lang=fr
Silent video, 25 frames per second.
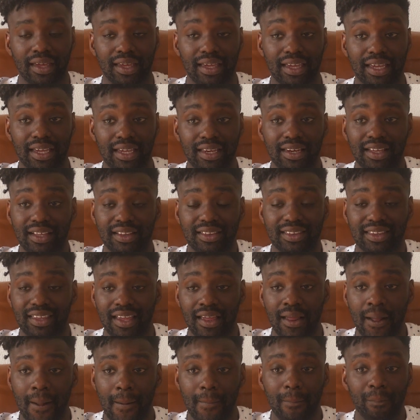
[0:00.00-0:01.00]
et il
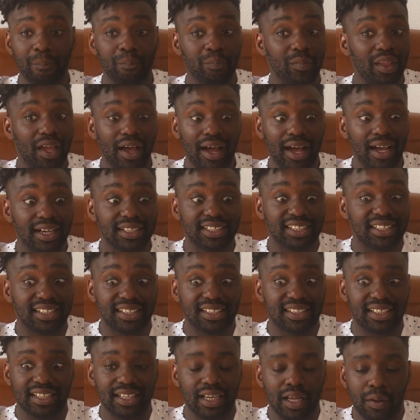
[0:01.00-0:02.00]
était archi
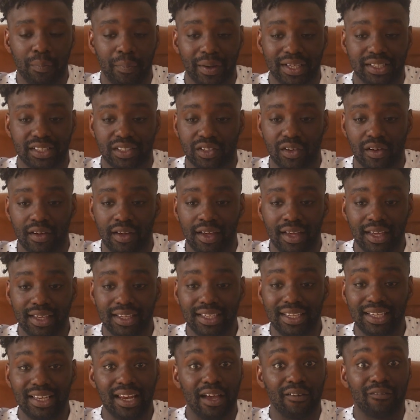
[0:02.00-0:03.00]
stylé parce
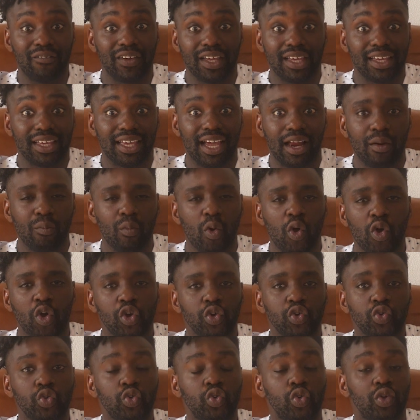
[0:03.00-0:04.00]
qu'il avait également
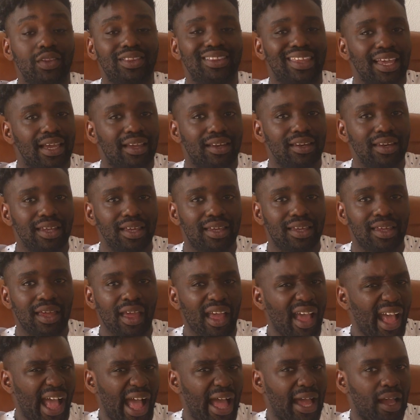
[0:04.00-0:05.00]
une technique
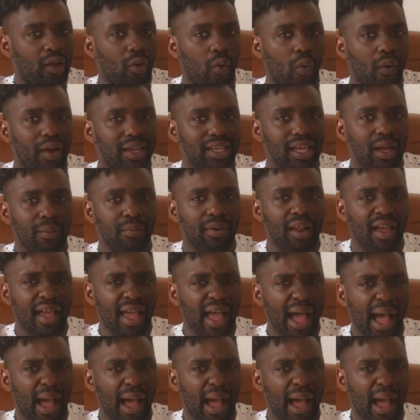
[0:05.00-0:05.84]
incroyable,